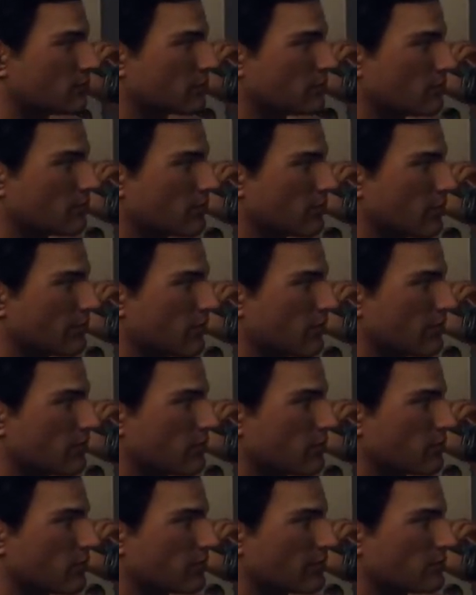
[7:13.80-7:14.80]
Ti sembro
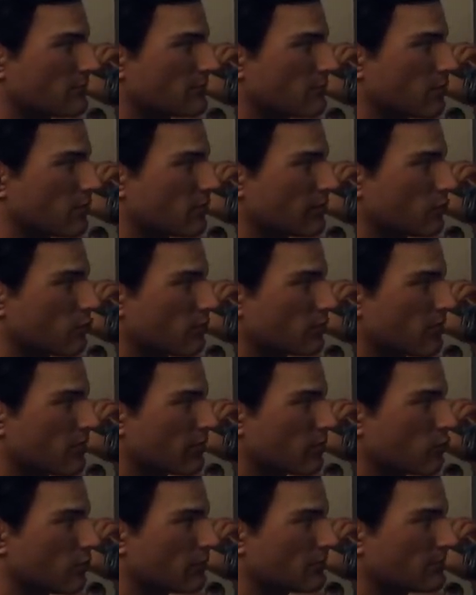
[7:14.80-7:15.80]
pronto. Mi hai
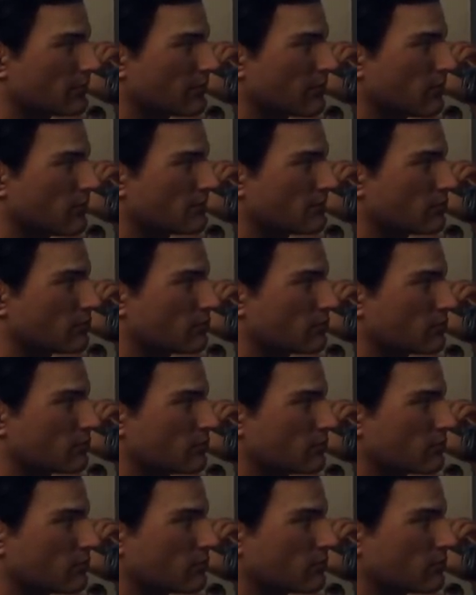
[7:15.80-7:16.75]
appena svegliato.